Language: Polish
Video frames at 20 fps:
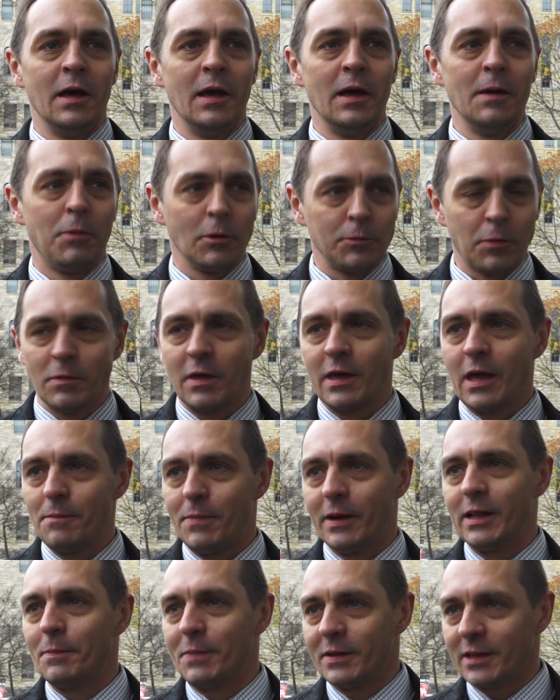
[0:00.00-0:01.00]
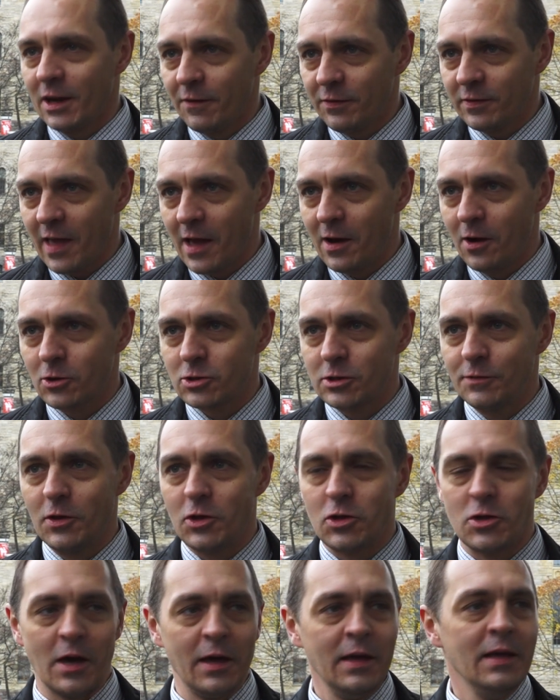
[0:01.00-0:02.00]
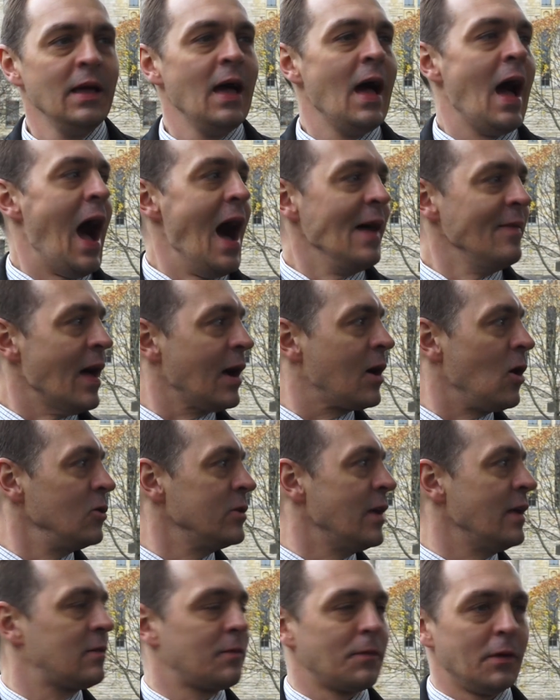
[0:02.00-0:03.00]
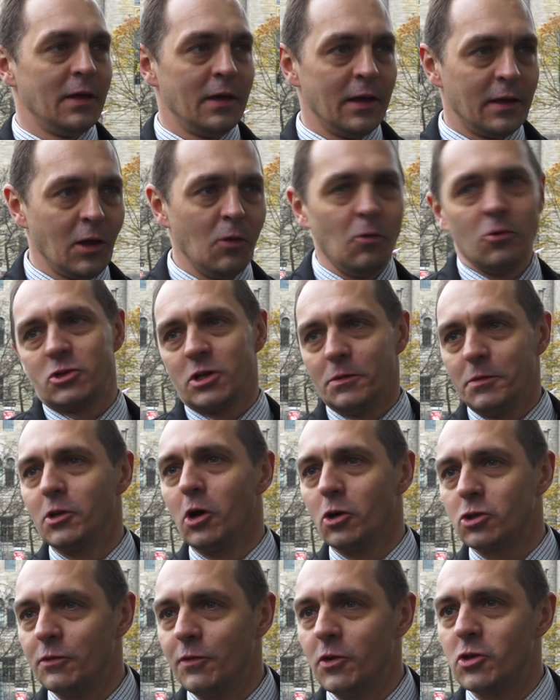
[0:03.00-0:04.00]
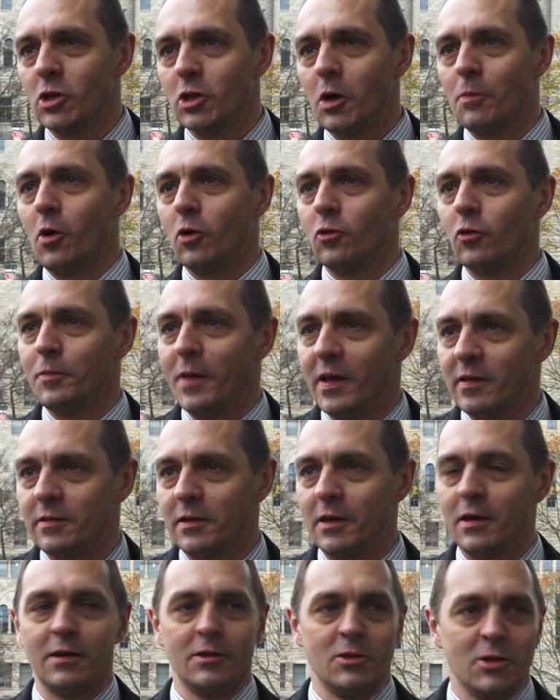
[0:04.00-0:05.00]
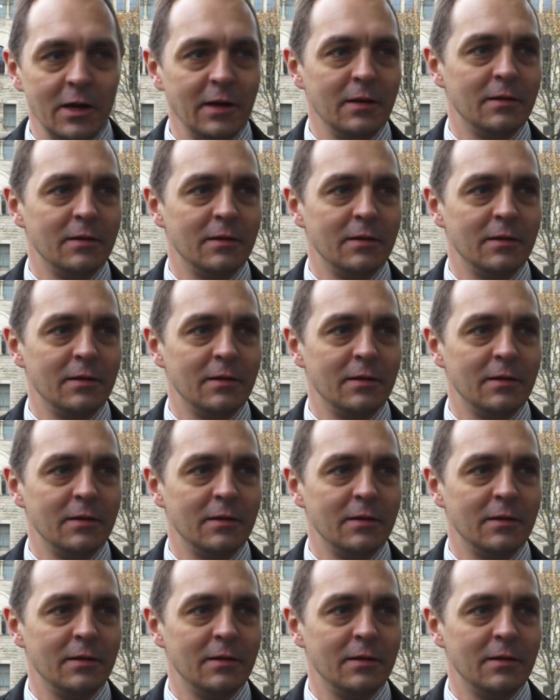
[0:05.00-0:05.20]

e, pod pomnikiem pana Paderewskiego oczywiście, a na koniec e, dołączymy do, oczywiście do obchodów miejskich.